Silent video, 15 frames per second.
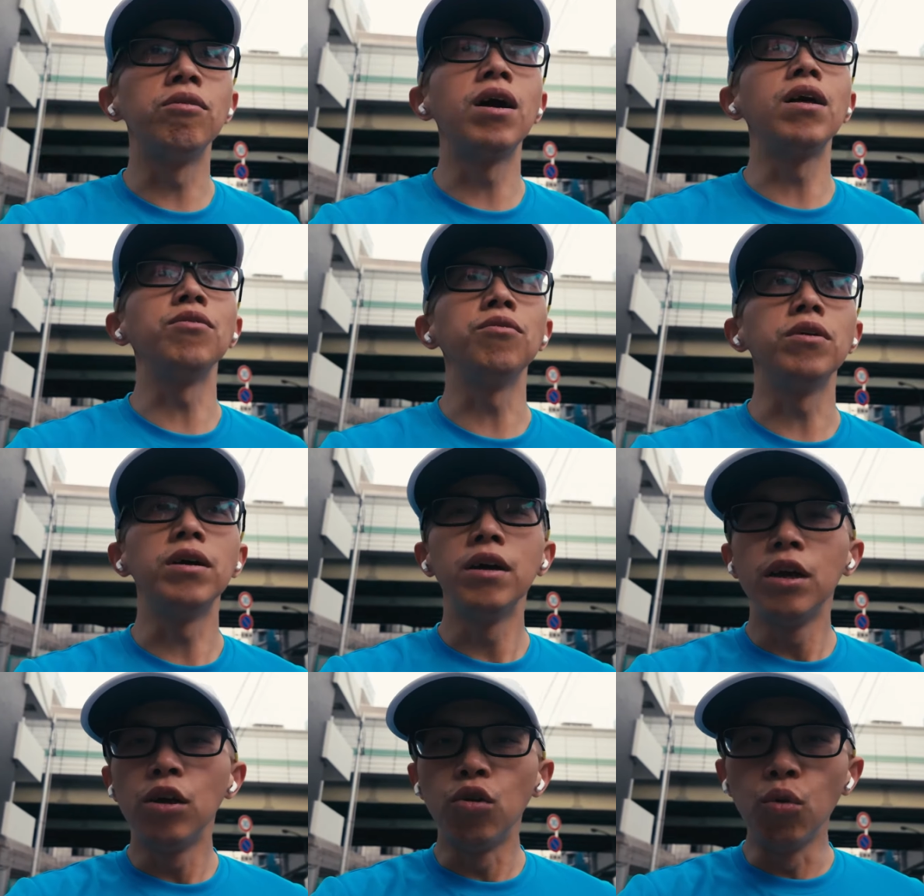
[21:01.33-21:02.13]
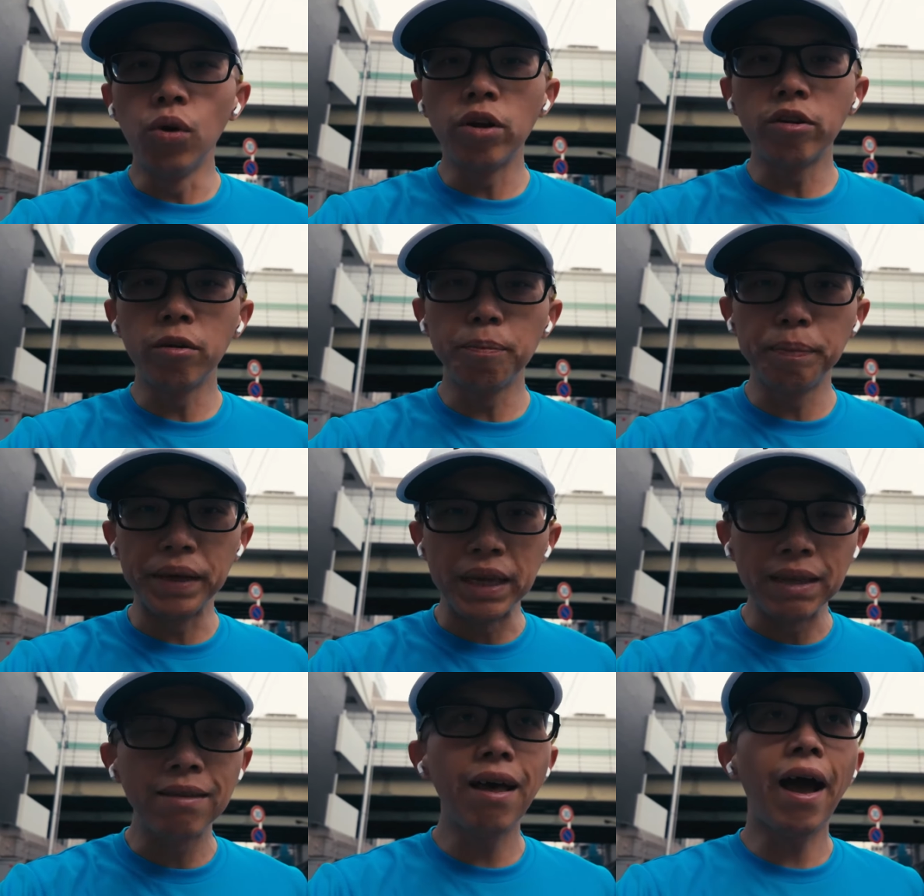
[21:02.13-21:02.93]
种感觉。如果是
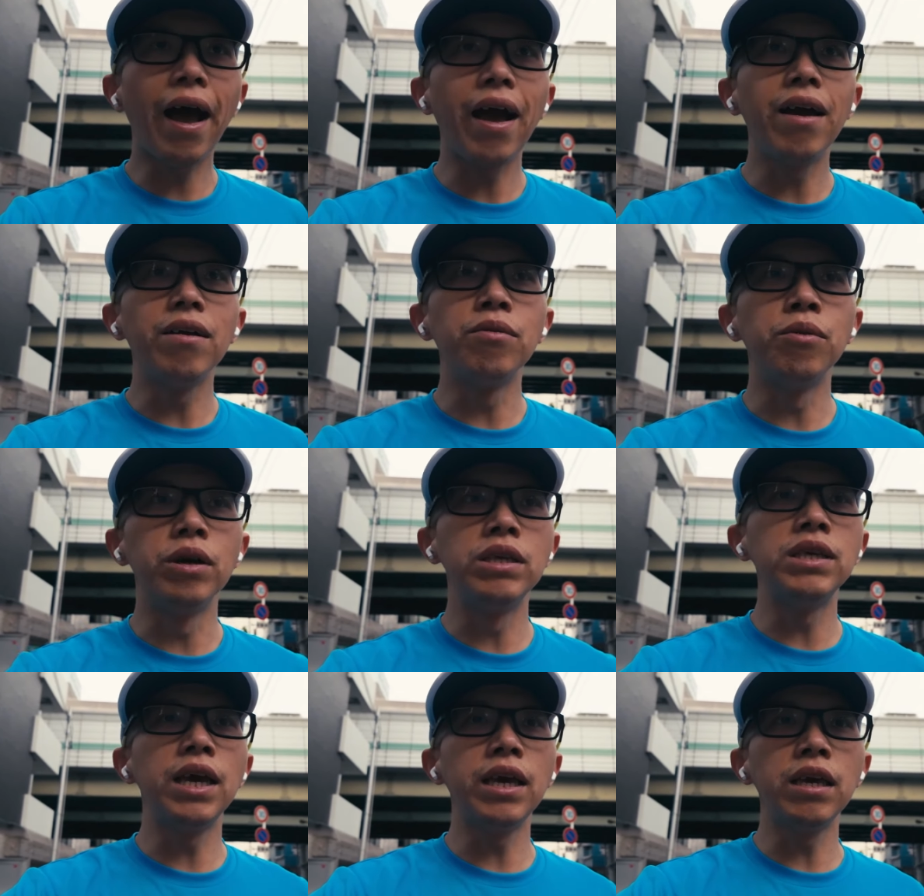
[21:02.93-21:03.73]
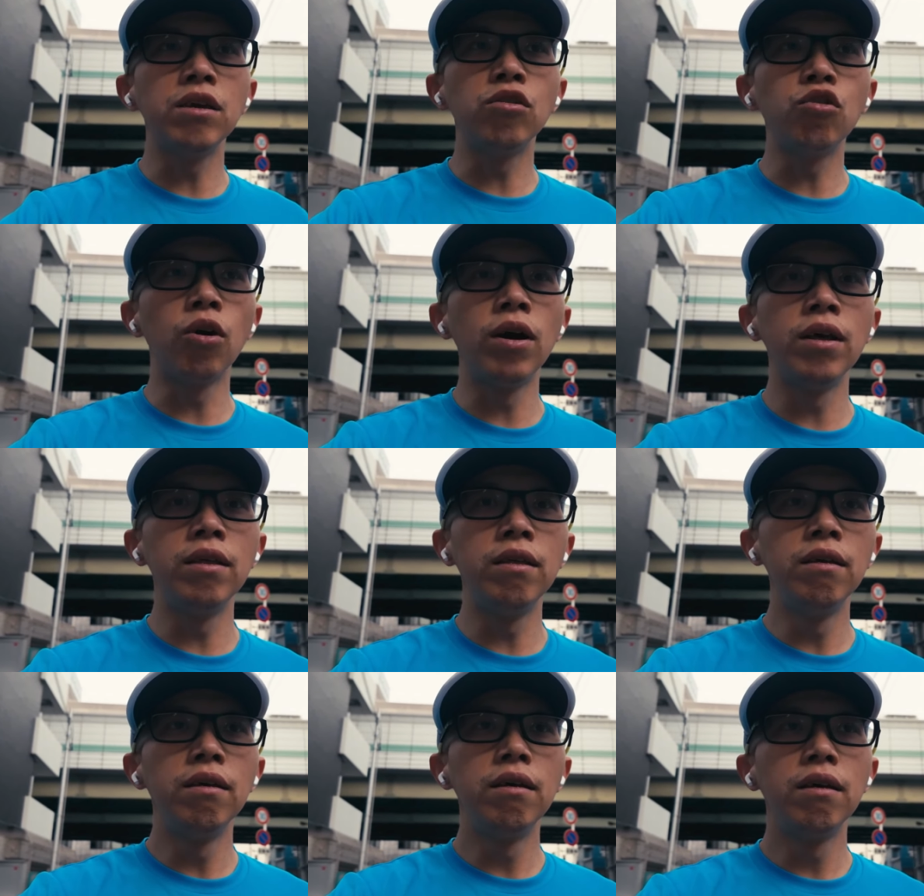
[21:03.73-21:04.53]
比赛，我建议
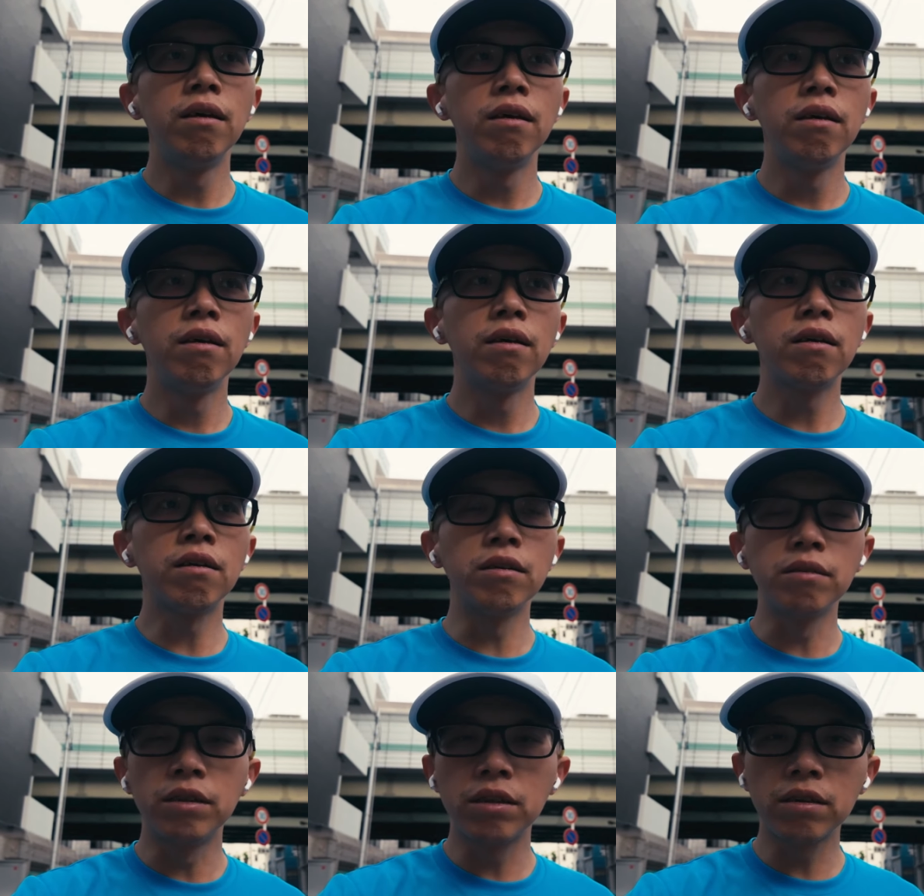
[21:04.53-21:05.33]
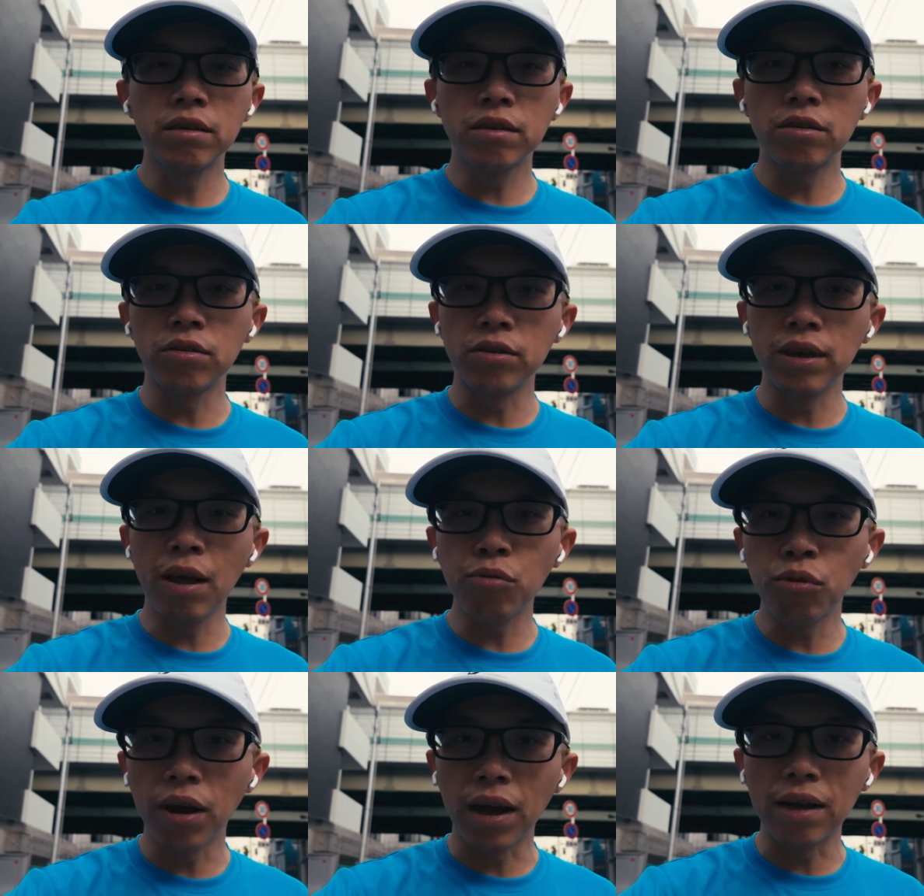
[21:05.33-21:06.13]
穿更就是
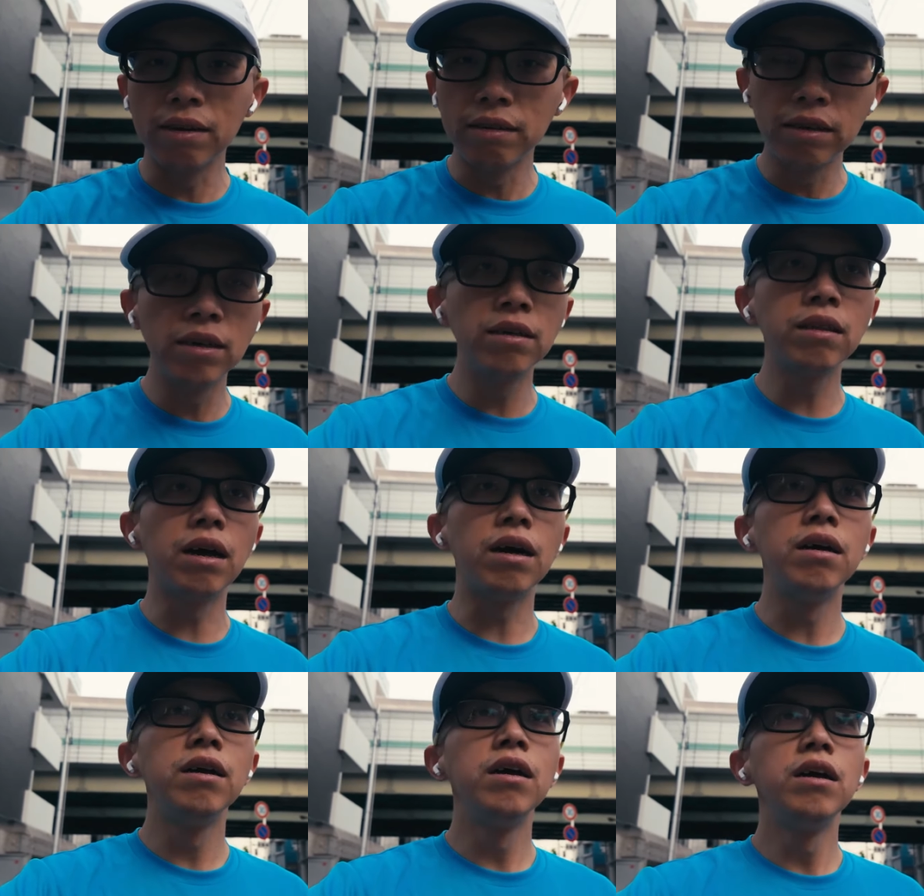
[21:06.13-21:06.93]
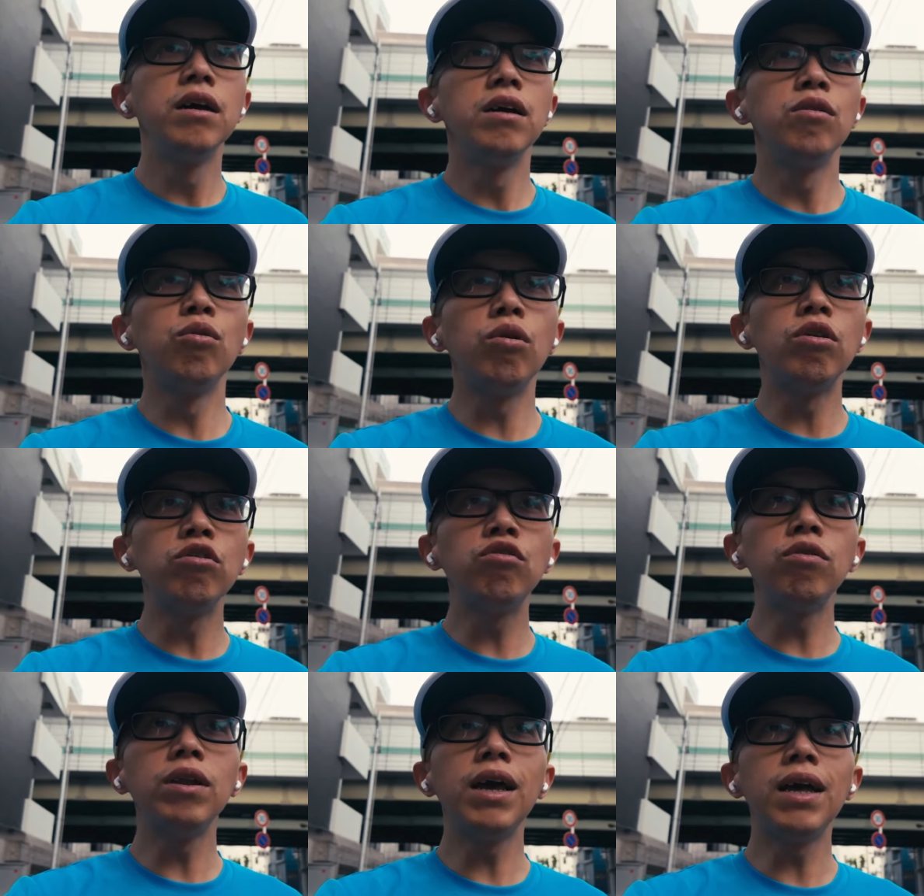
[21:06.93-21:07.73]
压缩感更轻的；如果是
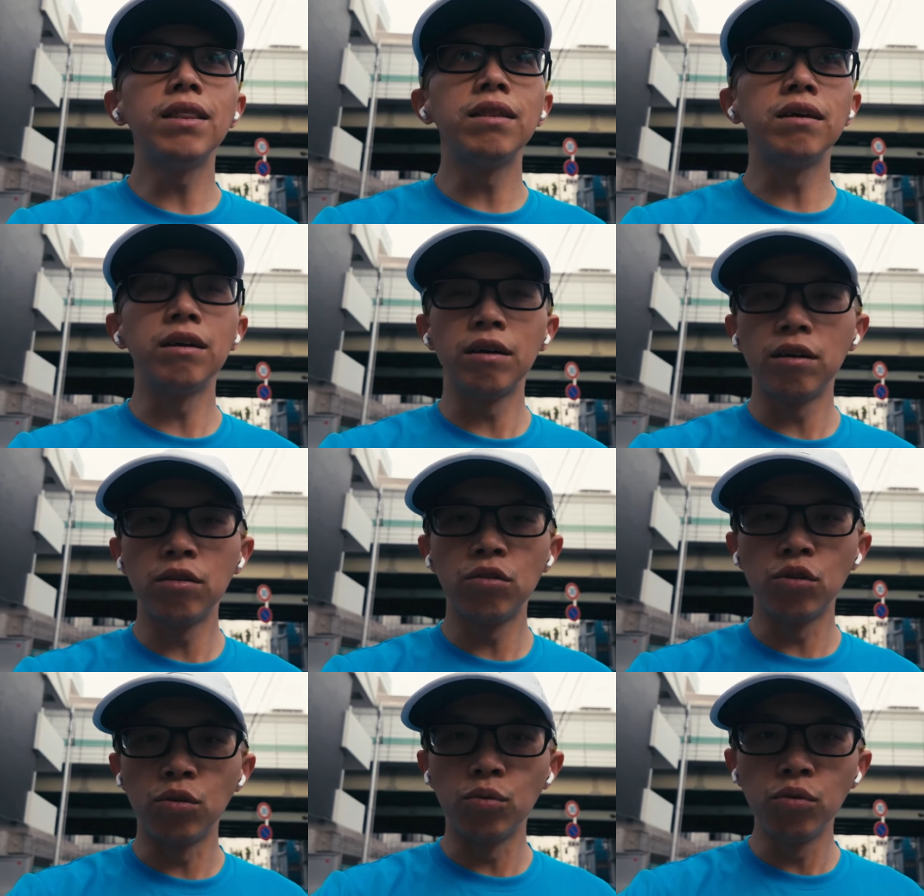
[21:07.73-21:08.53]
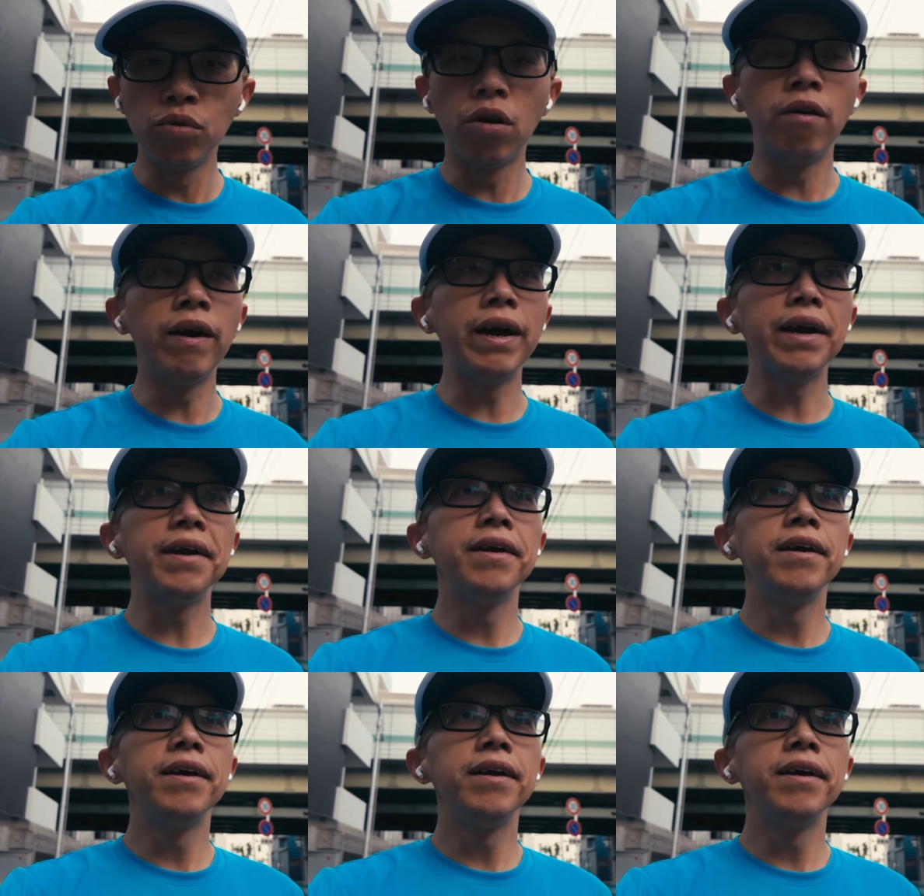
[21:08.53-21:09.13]
训练呢，就无所谓。